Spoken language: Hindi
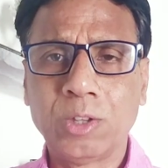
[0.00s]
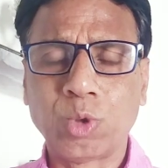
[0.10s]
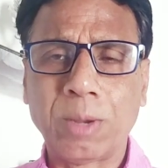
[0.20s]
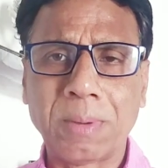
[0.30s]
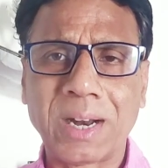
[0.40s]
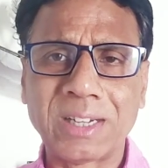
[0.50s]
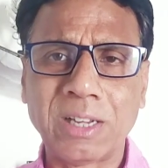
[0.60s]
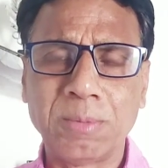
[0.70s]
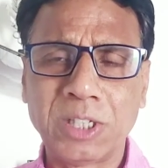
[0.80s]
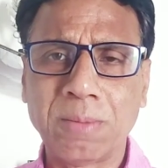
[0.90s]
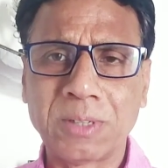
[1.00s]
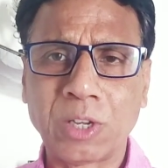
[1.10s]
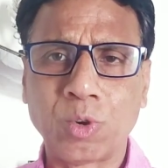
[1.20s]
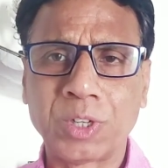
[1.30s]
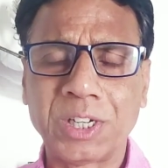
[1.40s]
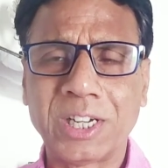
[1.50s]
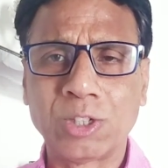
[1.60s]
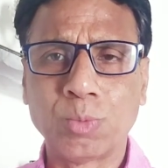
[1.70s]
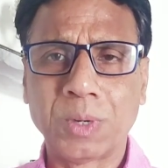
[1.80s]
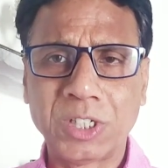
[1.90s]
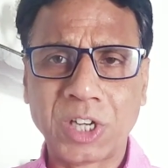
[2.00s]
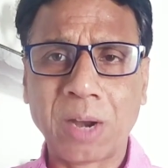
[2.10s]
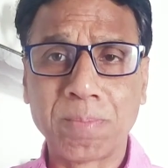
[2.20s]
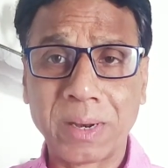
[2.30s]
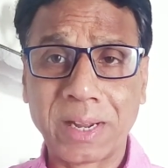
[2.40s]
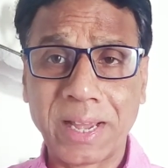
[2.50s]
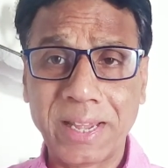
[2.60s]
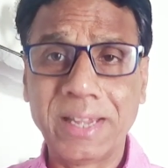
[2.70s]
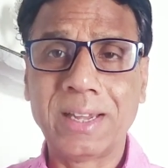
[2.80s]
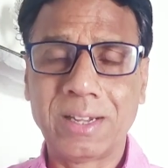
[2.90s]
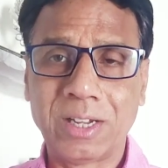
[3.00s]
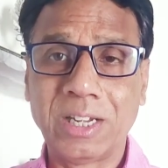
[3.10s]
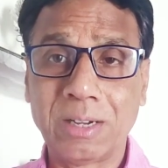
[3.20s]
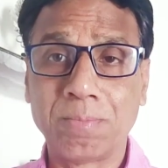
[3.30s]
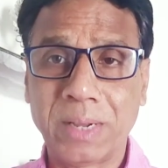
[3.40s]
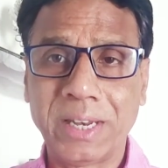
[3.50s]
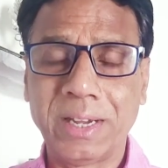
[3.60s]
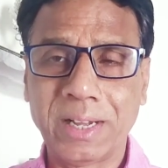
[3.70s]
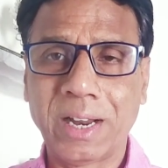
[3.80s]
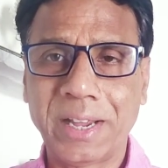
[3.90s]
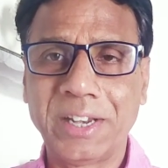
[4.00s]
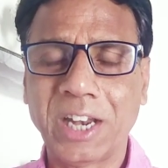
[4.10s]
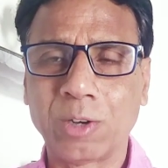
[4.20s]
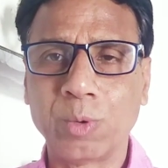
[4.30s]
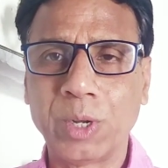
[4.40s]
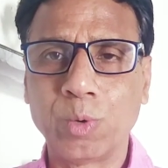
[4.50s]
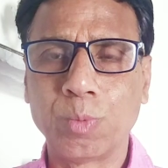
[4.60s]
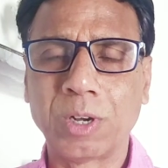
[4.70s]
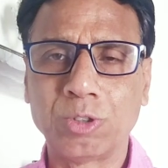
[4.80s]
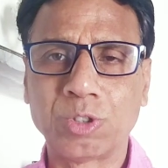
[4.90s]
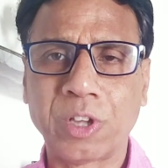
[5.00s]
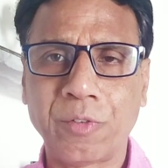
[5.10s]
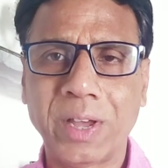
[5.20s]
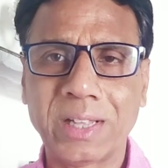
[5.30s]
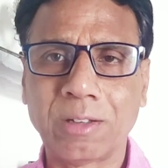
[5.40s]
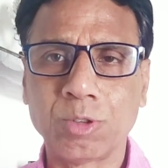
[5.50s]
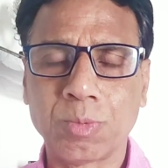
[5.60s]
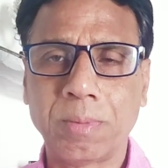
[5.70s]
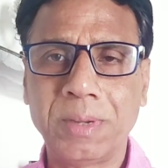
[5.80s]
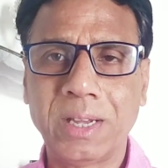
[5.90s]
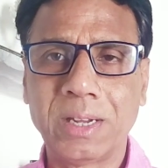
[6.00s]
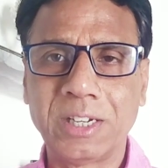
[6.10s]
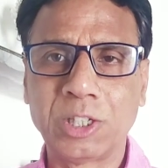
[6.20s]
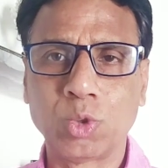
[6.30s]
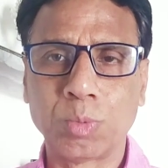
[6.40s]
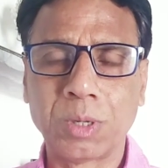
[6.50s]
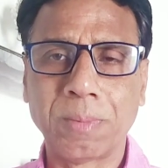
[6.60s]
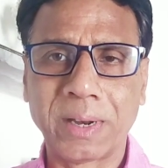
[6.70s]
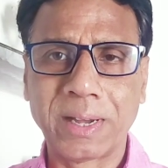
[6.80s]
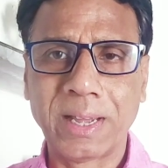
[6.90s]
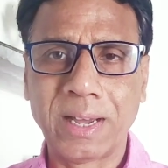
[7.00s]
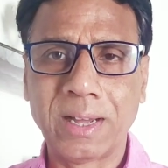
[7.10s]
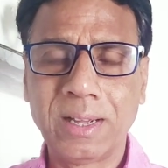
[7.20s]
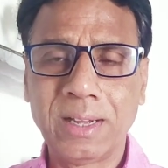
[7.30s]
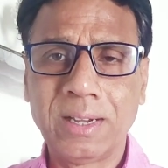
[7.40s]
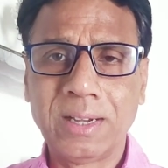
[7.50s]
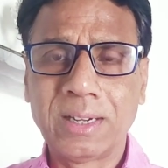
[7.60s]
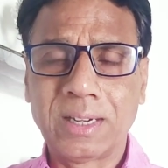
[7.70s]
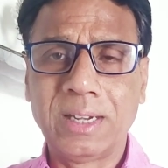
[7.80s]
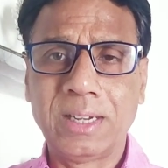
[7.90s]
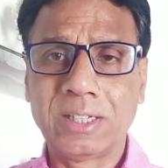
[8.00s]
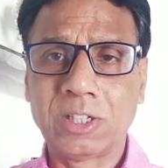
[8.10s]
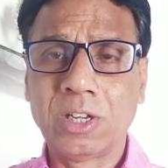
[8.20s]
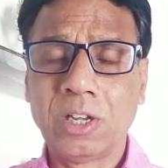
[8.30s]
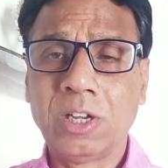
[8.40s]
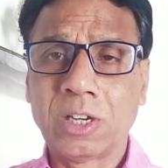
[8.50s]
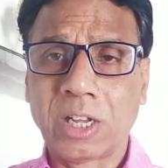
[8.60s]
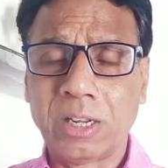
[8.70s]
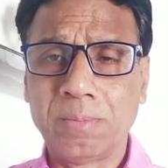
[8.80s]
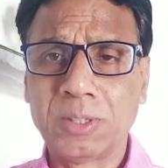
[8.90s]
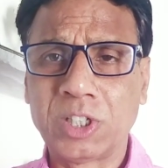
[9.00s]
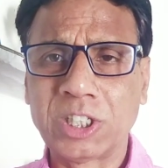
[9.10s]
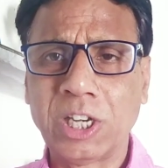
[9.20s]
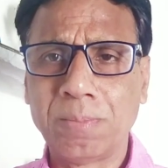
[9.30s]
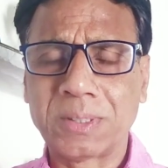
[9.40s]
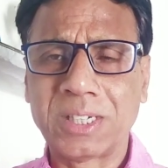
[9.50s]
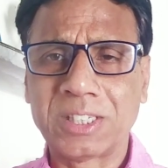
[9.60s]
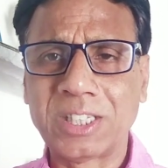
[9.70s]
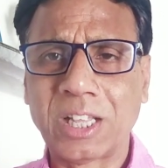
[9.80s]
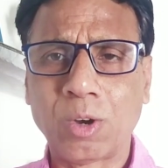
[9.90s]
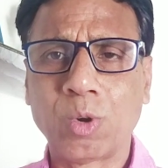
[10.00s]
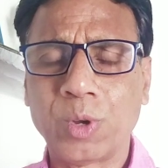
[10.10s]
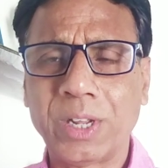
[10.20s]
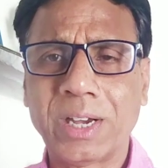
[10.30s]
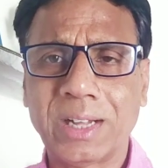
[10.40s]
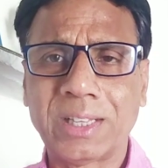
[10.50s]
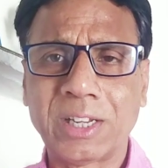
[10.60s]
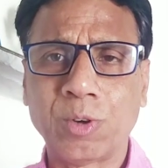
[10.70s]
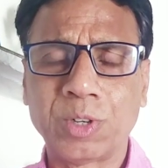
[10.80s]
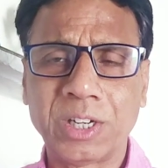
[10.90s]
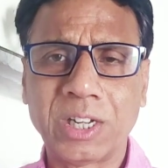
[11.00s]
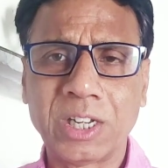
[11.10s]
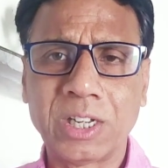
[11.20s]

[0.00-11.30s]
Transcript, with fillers: तो एक प्रकार से अभिषेक बच्चन ओटीटी के सुपरस्टार बन गए ये मैं नहीं कह रहा इंडिया टुडे ग्रुप का जो सर्वे आया था उसमें भी ये निश्चित रूप से माना गया कि करीब 16 परसेंट से ज्यादा लोगों ने यह कहा था कि ओटीटी के